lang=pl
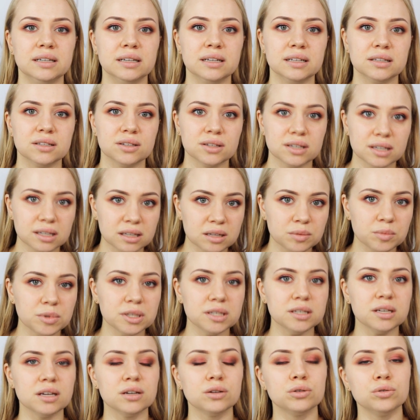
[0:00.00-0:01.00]
E, co za tym
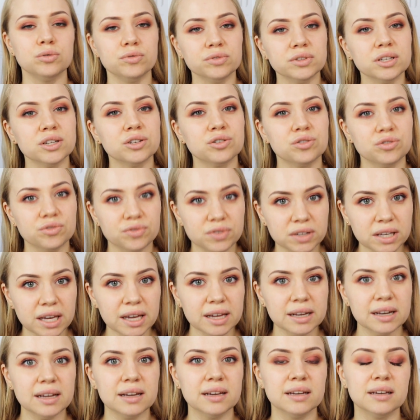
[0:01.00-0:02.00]
idzie również
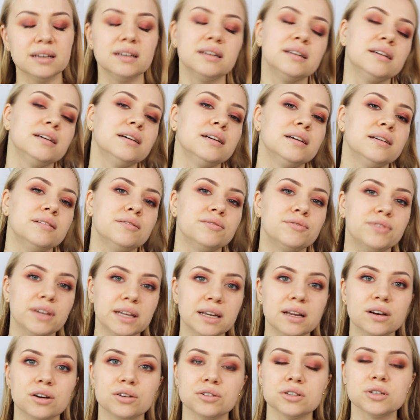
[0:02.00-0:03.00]
wiele, e,
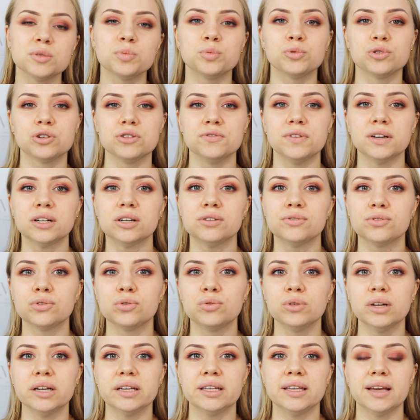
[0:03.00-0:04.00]
wiele osób używa go w
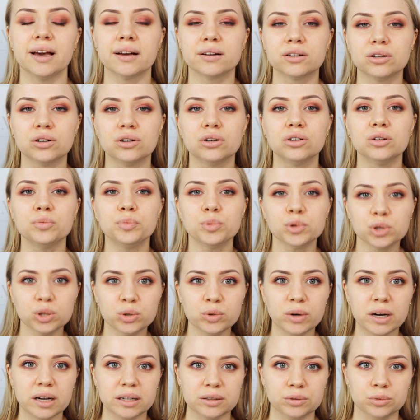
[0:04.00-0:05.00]
ogóle jako
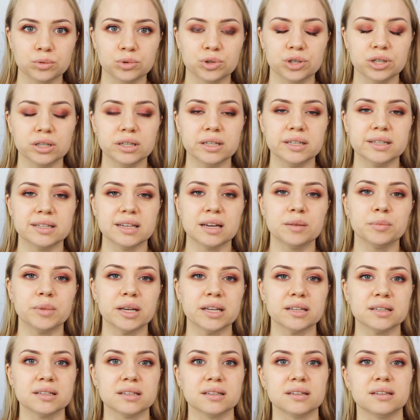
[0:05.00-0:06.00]
podkładu, czyli
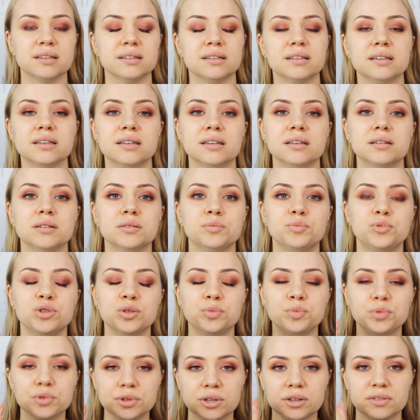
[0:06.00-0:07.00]
zamiast e,
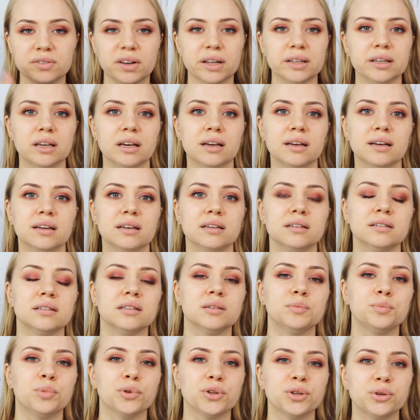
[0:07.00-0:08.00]
przypudrowania
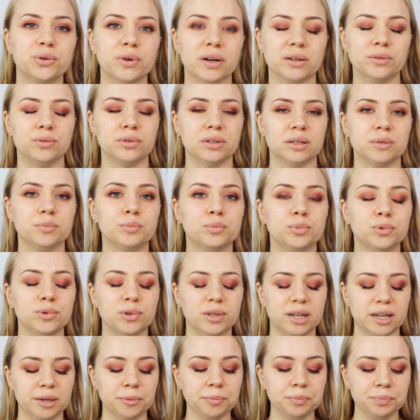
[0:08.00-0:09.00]
podkładu tym
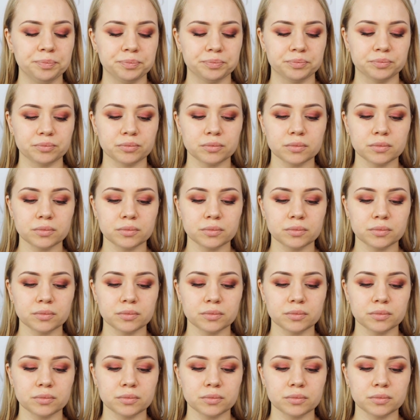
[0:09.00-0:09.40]
pudrem,